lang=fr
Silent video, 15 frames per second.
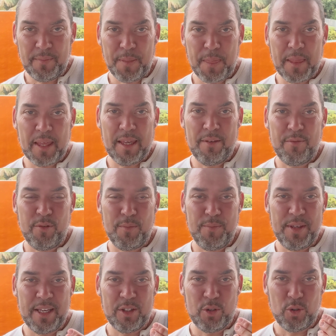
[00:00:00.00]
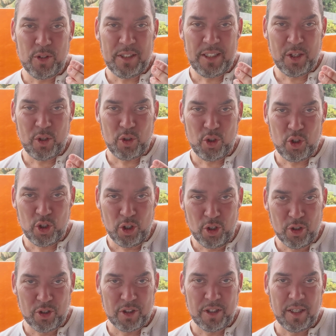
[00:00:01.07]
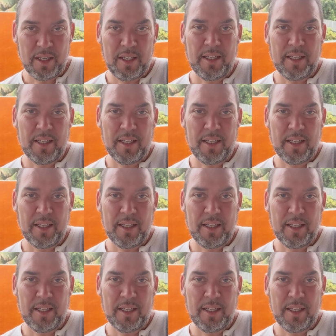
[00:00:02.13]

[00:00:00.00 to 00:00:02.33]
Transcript: il faut bien te dire une chose,